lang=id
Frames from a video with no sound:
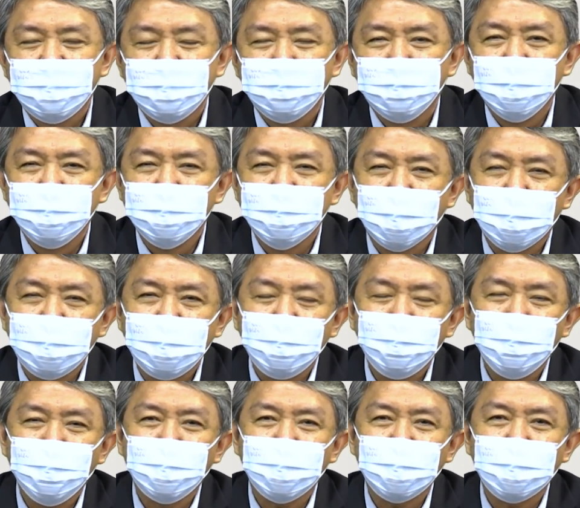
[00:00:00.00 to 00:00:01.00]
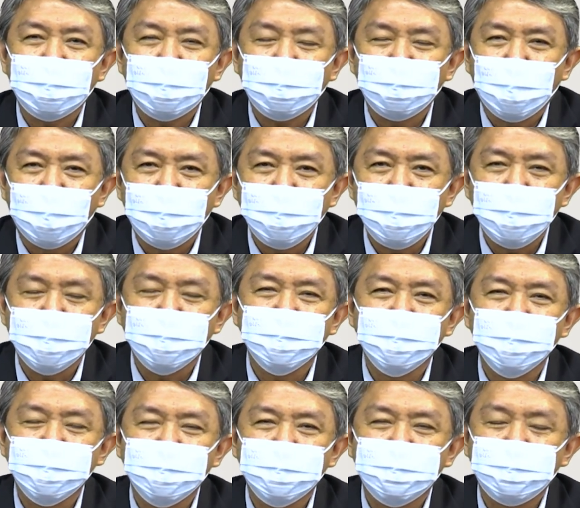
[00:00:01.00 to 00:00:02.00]
menjadi murid Tuhan
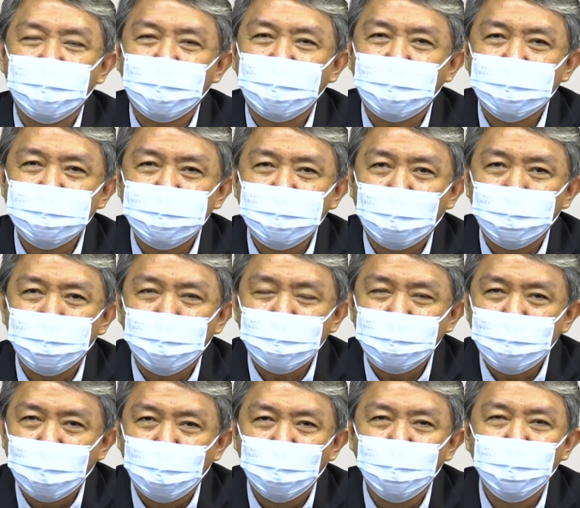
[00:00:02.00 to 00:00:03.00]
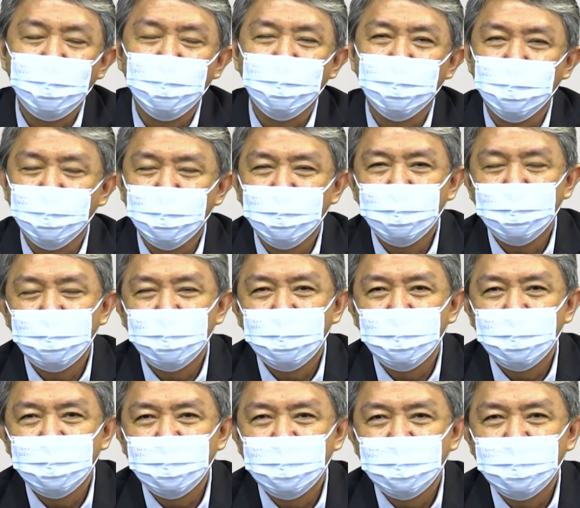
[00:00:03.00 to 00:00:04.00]
Yesus pada zaman dahulu
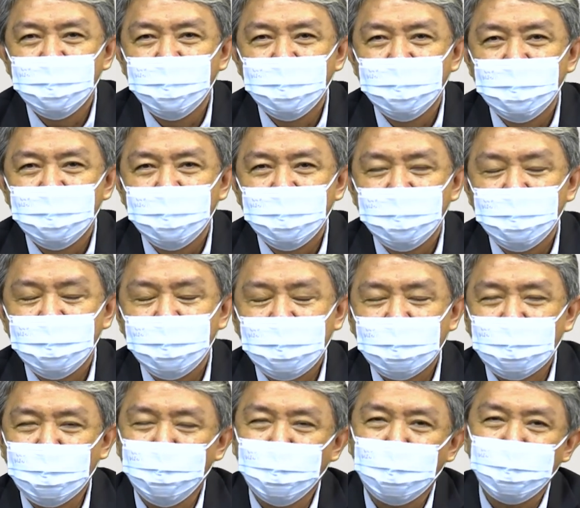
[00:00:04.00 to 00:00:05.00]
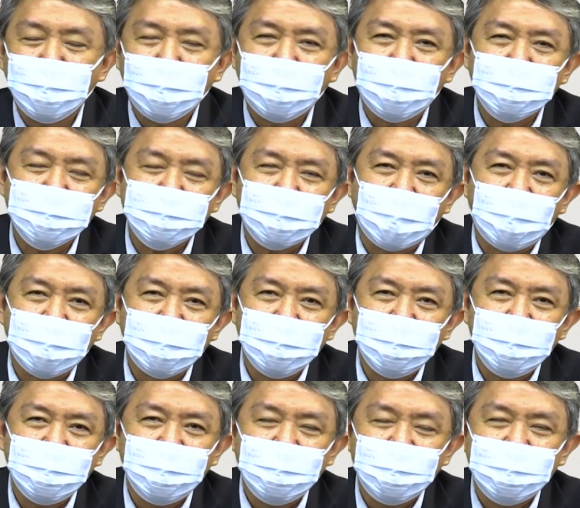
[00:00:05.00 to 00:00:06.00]
itu berbeda
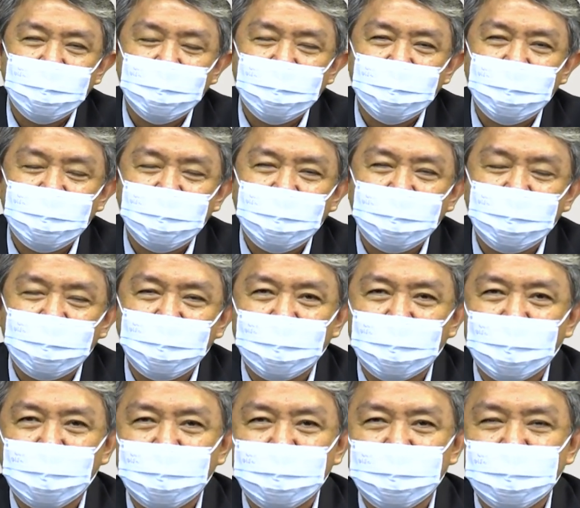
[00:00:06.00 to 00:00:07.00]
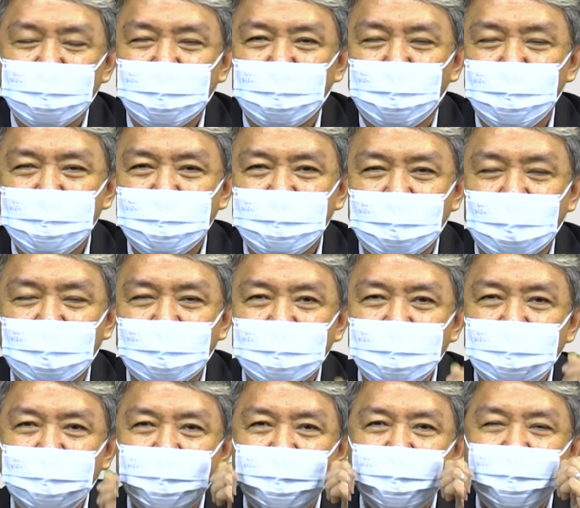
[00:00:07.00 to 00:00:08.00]
sekali dengan kondisi hari
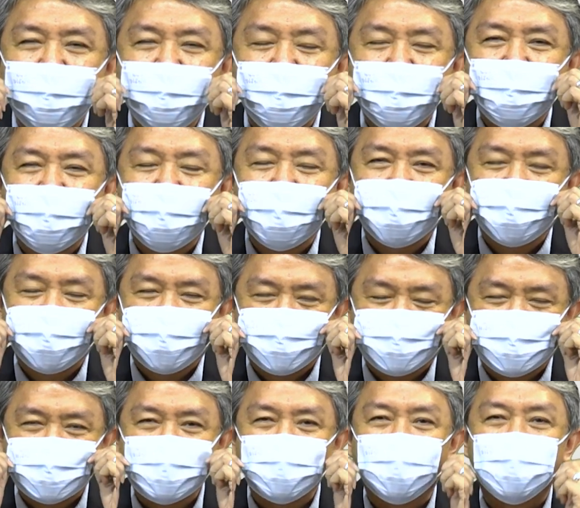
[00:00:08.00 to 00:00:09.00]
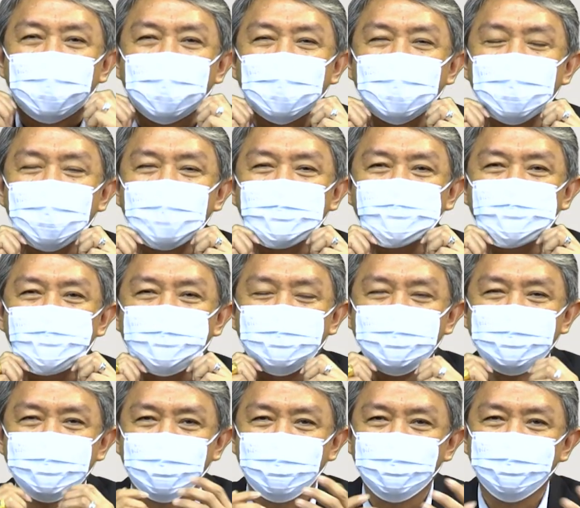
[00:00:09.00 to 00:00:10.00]
ini. Seseorang itu
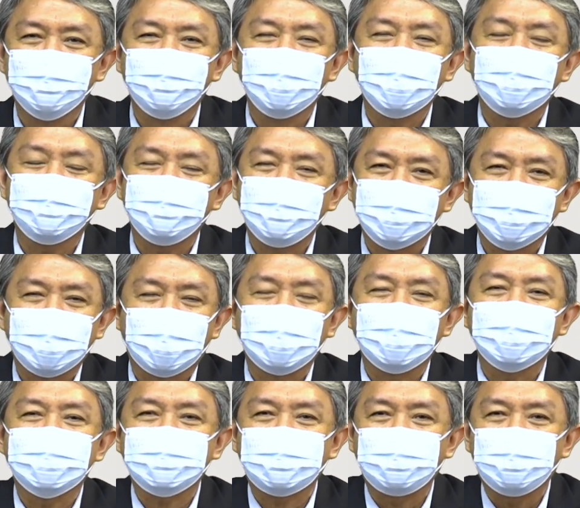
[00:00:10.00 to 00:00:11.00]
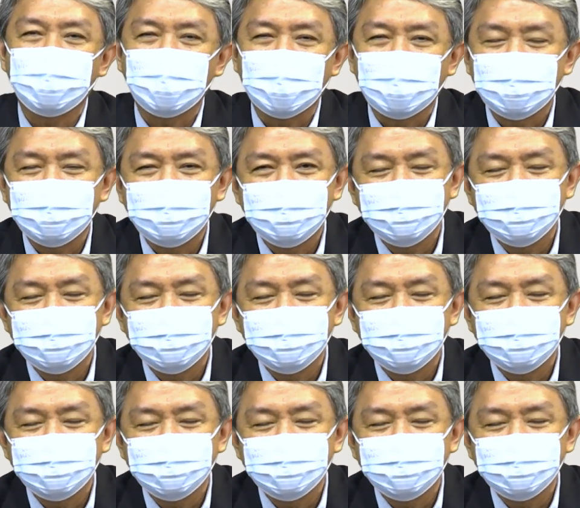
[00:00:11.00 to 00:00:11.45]
menjadi murid, misalnya sekolah